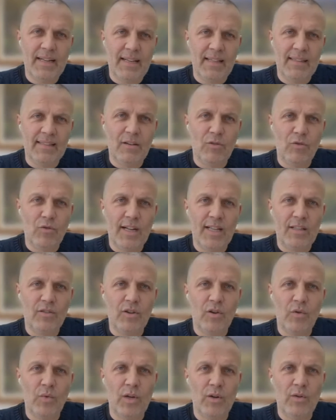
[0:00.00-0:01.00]
in realtà
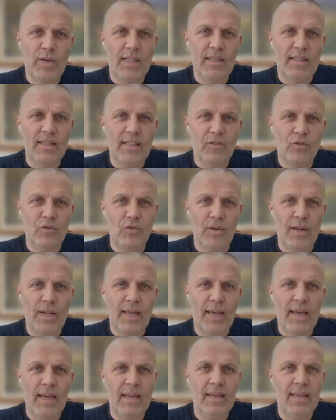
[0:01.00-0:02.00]
corretto è quello che ha
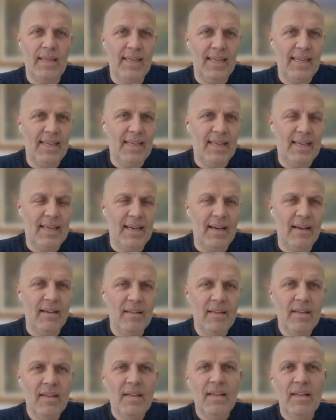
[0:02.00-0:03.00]
detto lei,
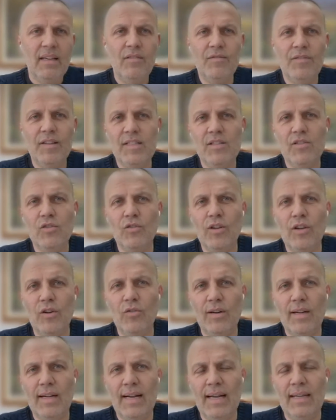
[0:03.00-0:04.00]
ICA, infezioni
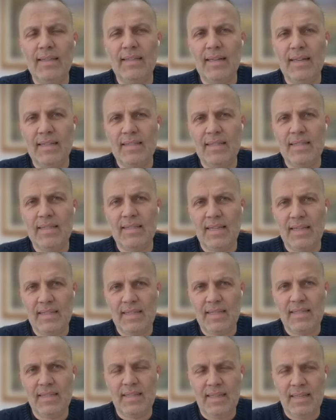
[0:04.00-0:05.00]
correlate
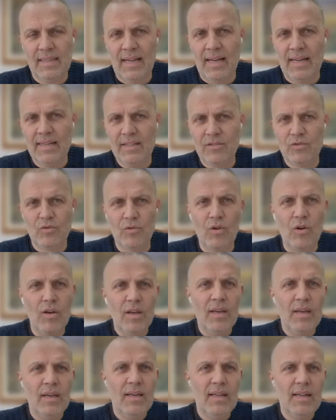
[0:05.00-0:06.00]
all'assistenza sanitaria,
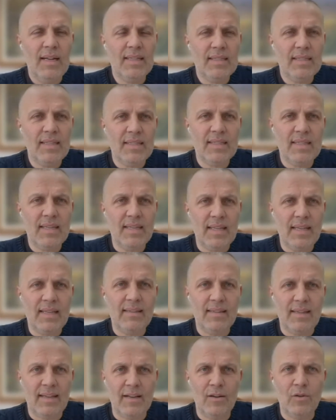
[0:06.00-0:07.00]
sono la stessa
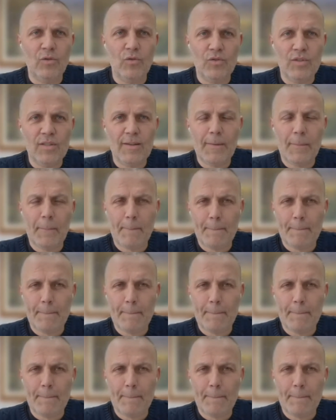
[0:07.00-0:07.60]
identica cosa.